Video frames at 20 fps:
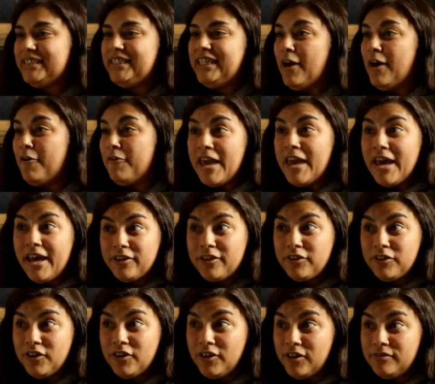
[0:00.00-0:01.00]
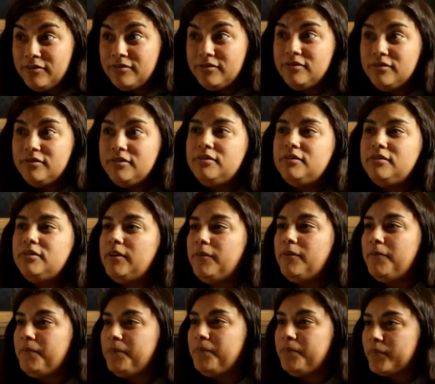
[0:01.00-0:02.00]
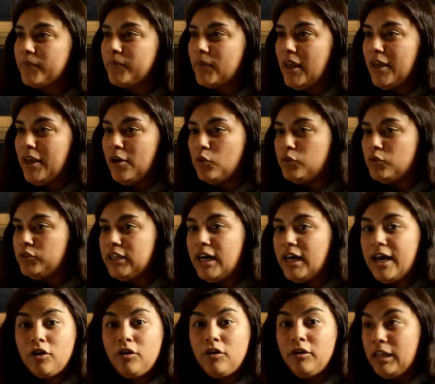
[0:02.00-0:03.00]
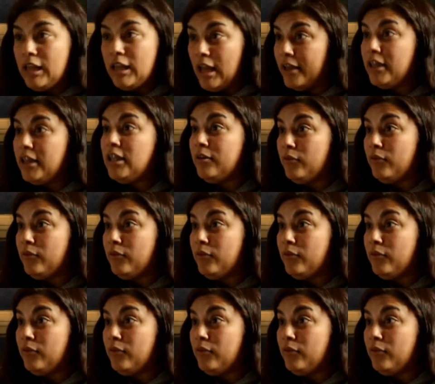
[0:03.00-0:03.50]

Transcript: ser abierto, escuchar, ir a